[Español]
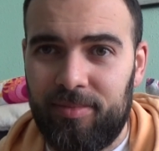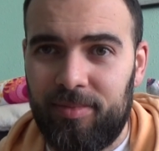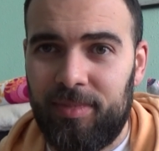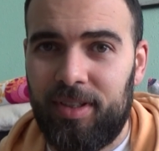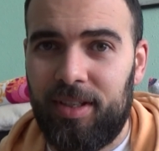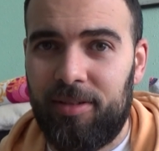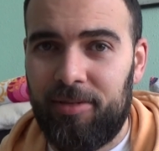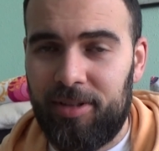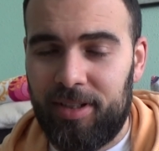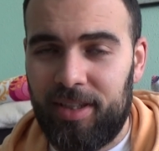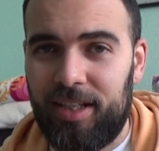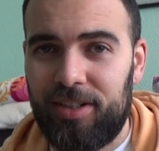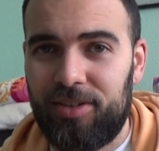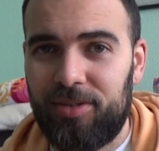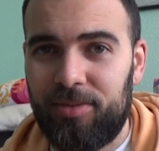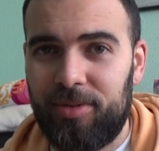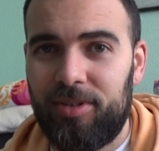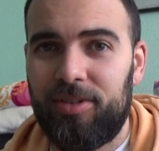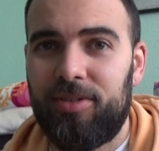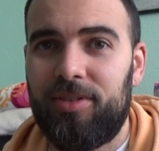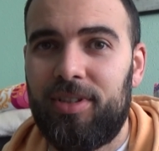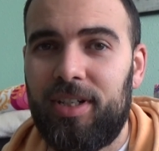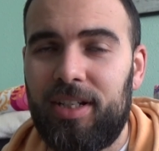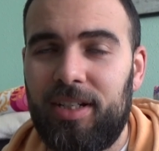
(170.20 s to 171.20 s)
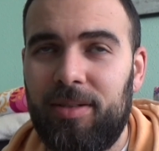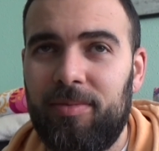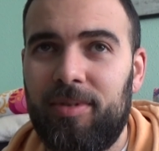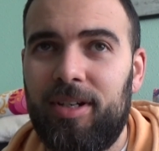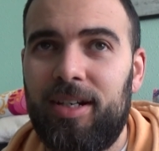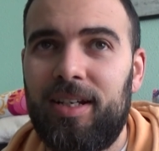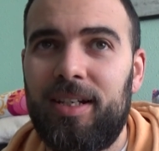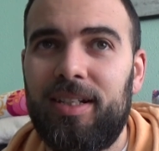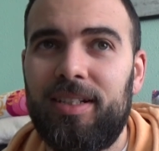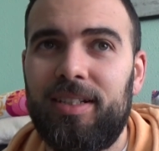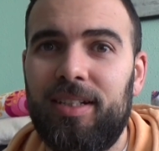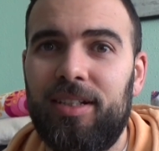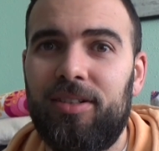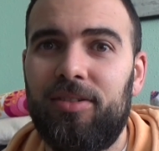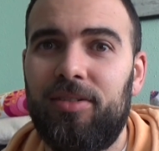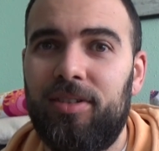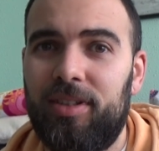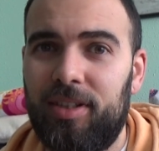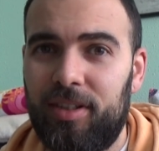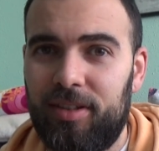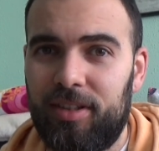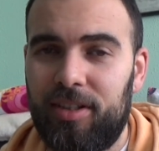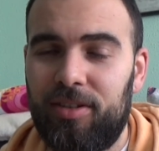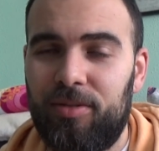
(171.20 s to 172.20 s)
de verdad sobre esos animales y
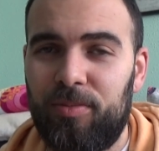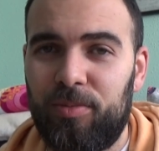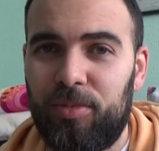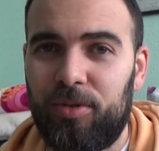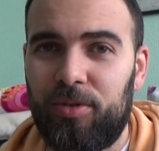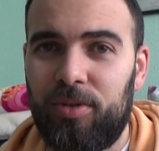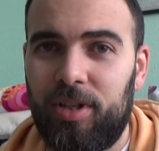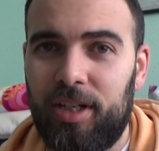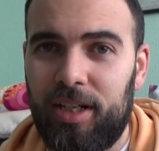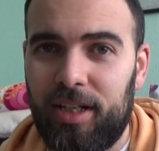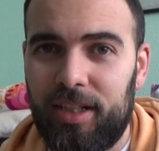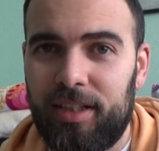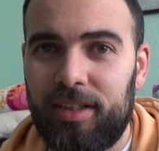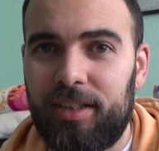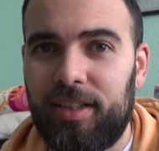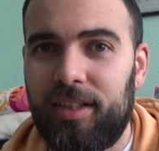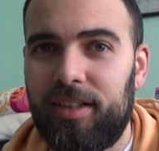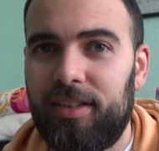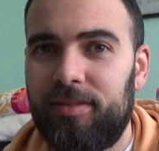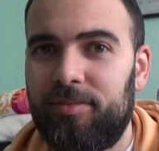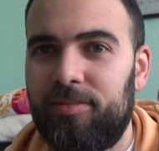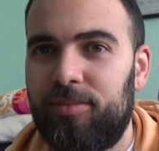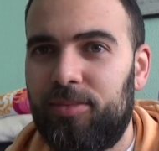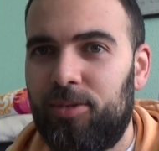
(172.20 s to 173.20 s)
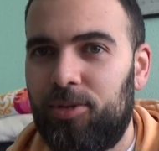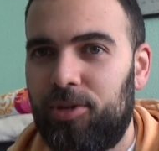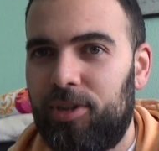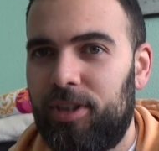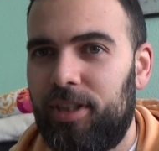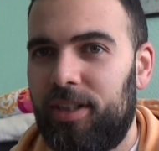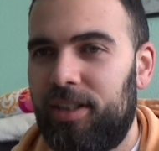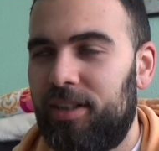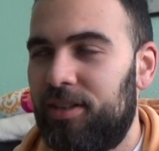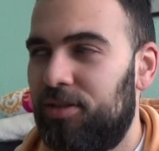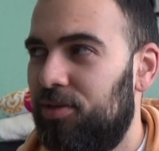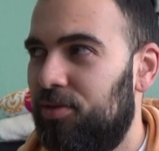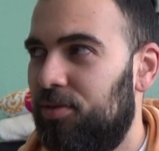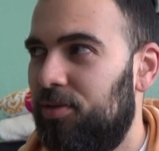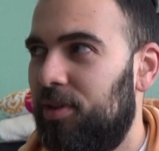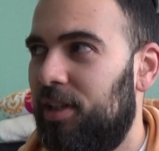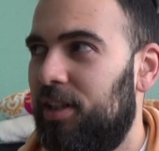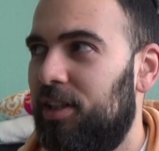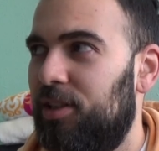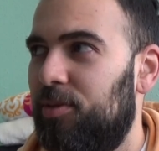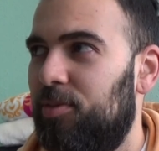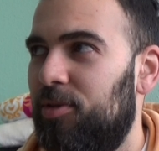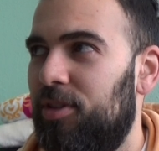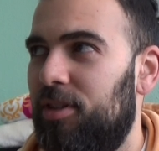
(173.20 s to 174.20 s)
concienciar un poco a la gente, porque eso es
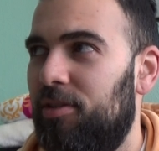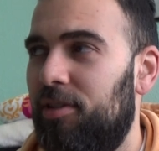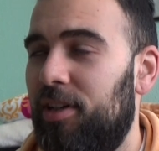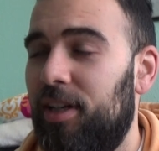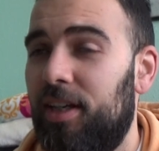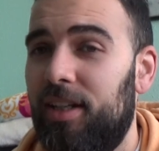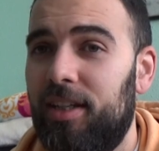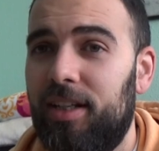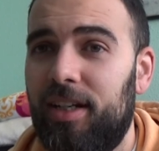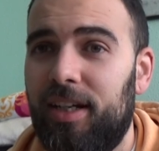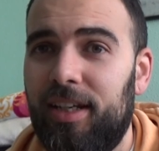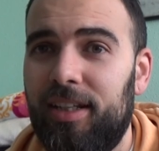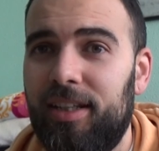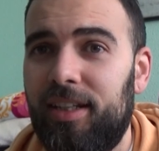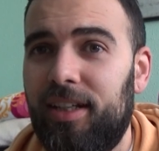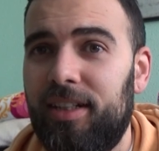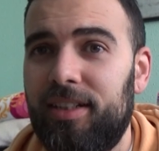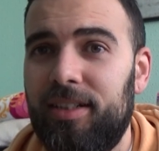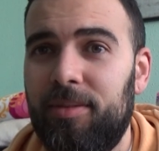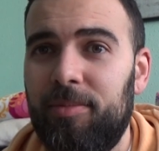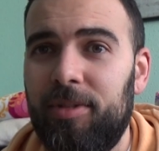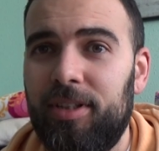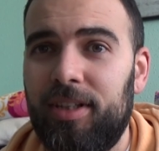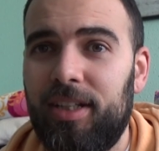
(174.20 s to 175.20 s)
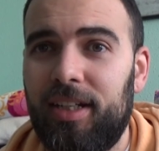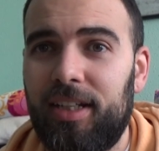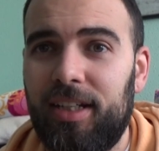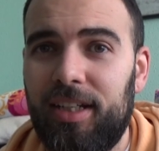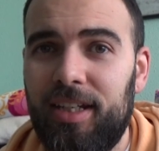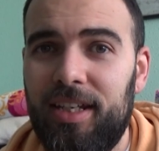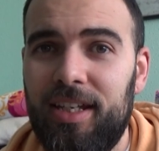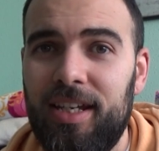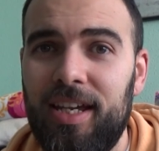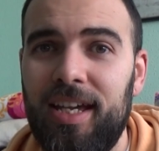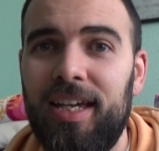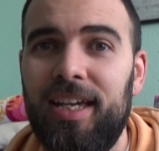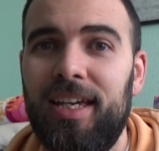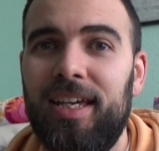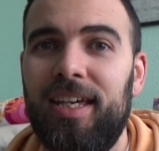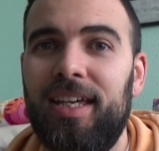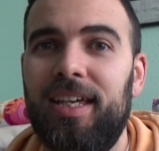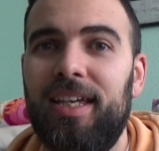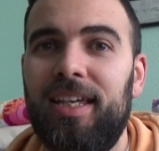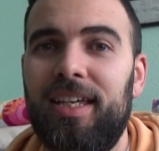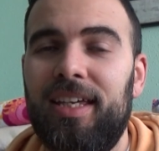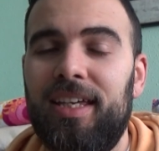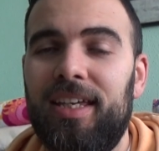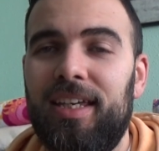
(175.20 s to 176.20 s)
una responsabilidad de la gente que se mete aquí
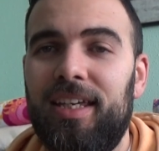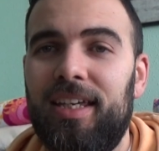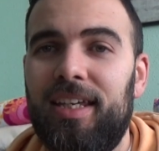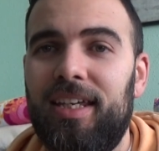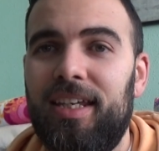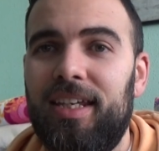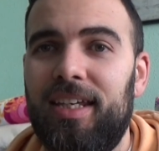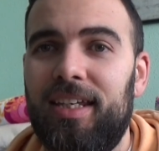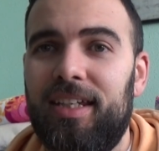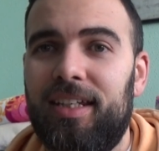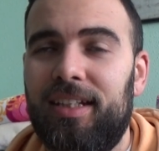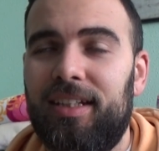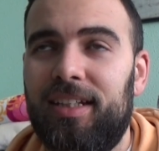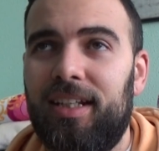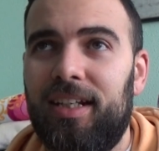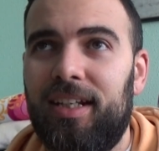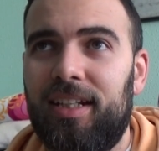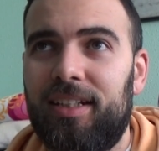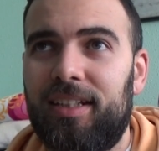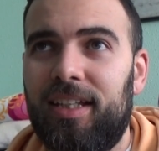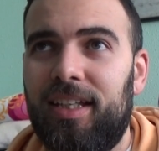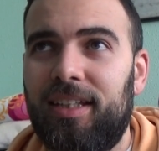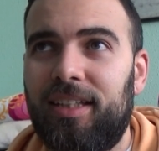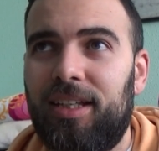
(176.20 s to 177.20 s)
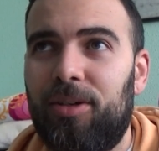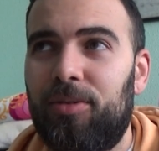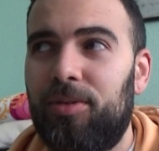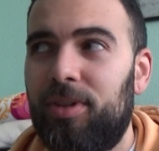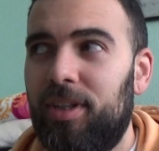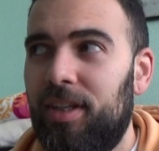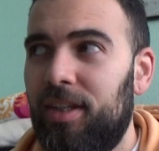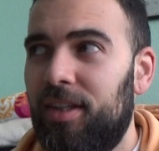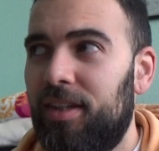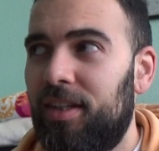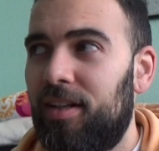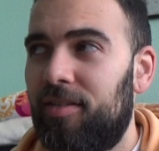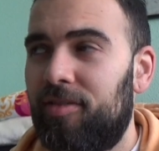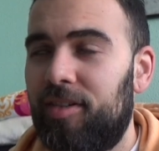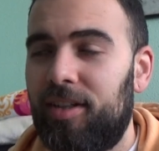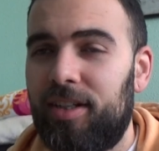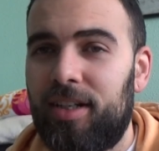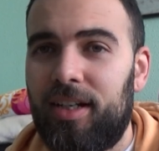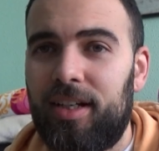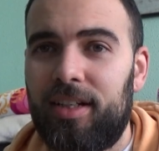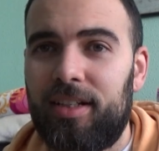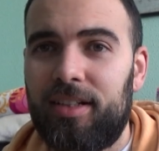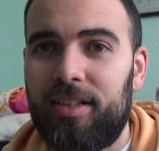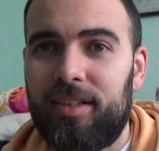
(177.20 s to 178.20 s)
y que tiene tanta audiencia, al
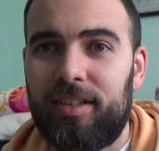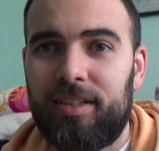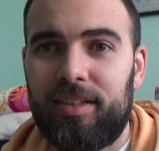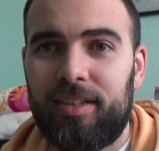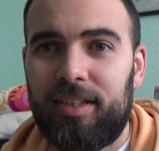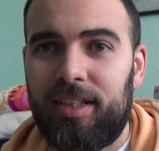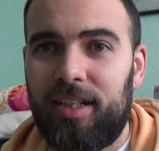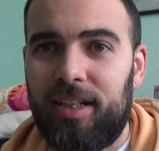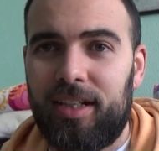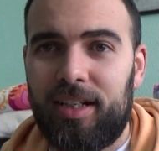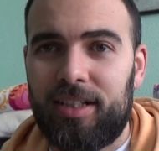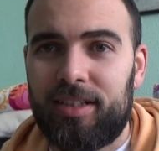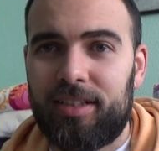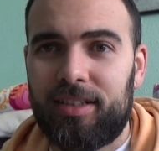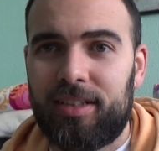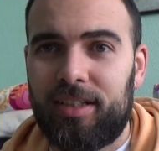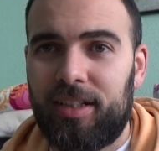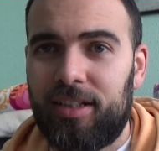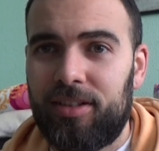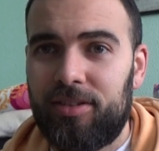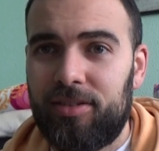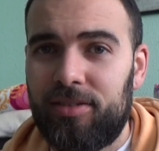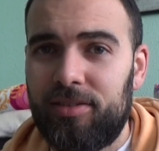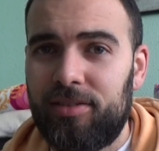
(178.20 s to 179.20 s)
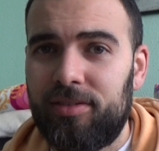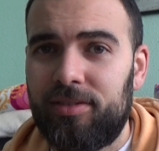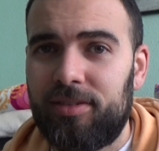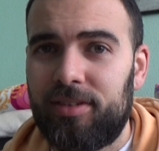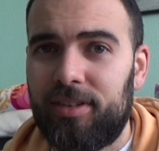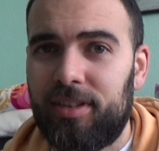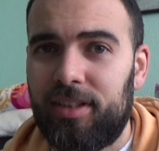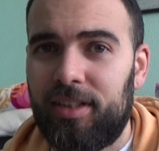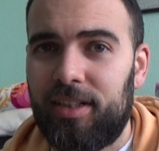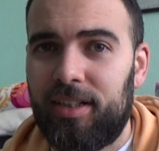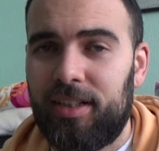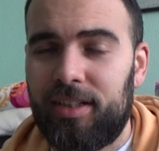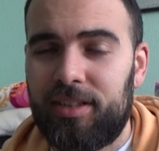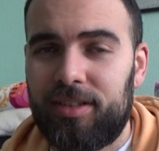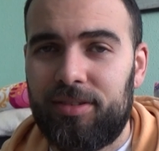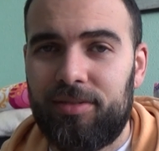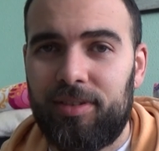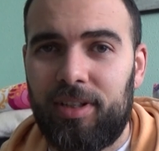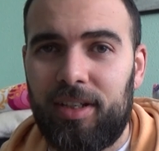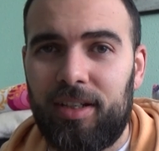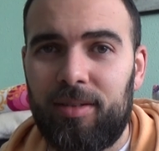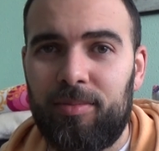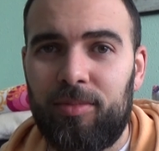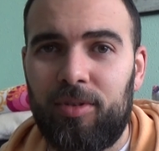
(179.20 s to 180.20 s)
final, quieras que no, eres
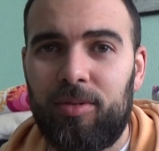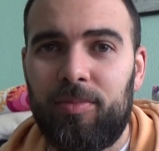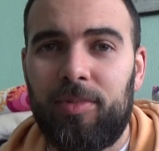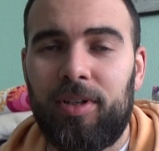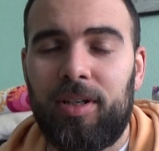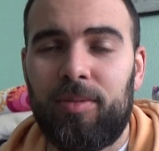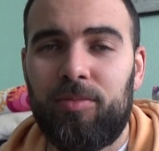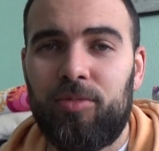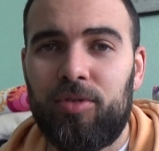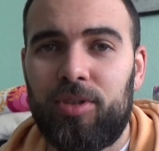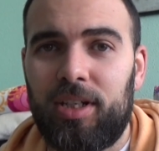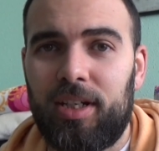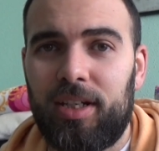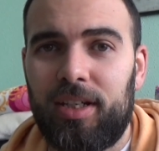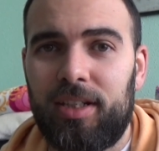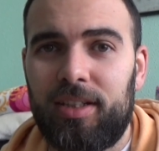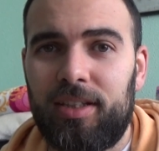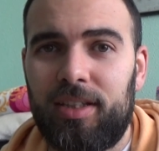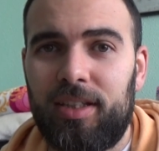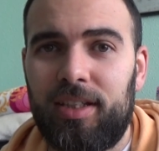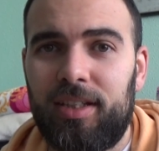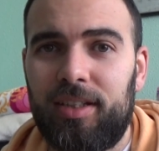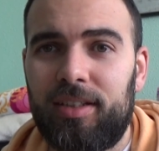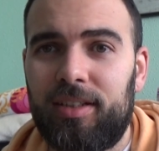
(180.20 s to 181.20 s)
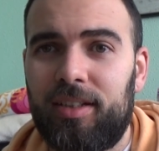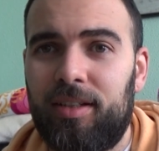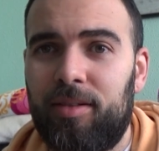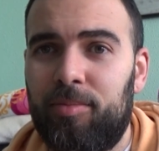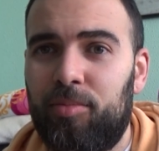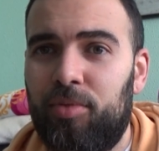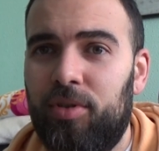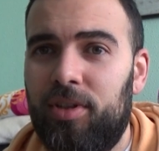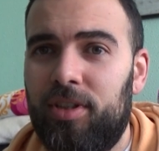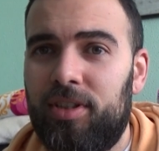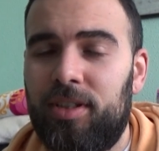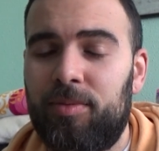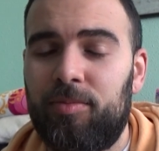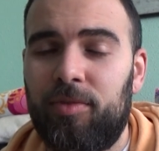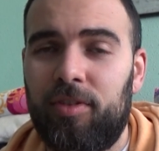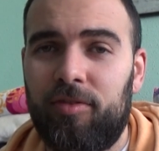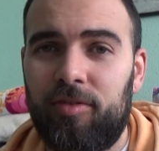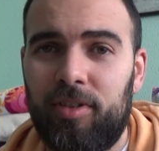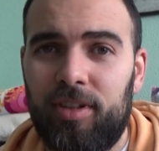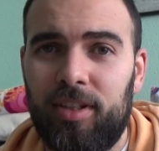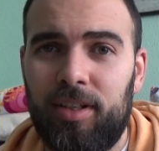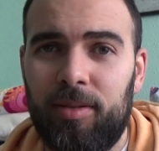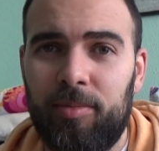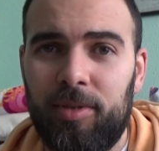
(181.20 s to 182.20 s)
un ejemplo para mucha gente que puede ser muy
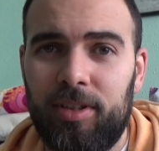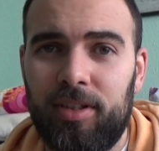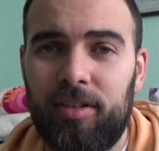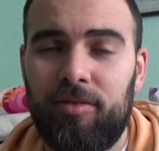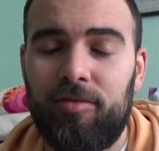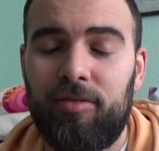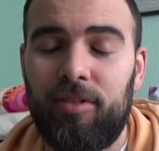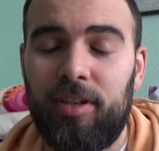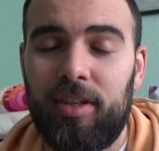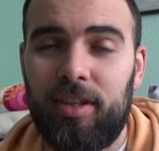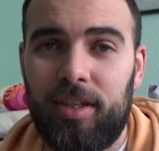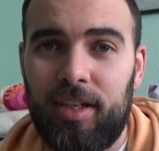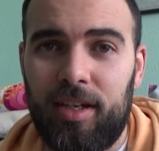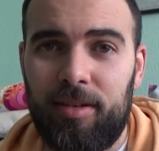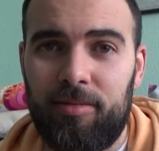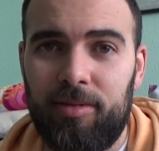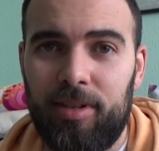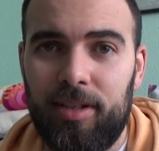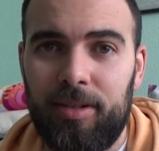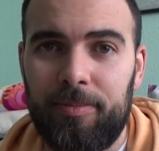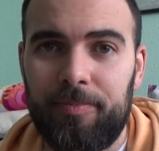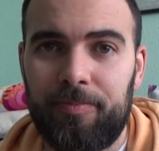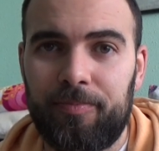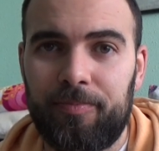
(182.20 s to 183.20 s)
fácilmente influenciable.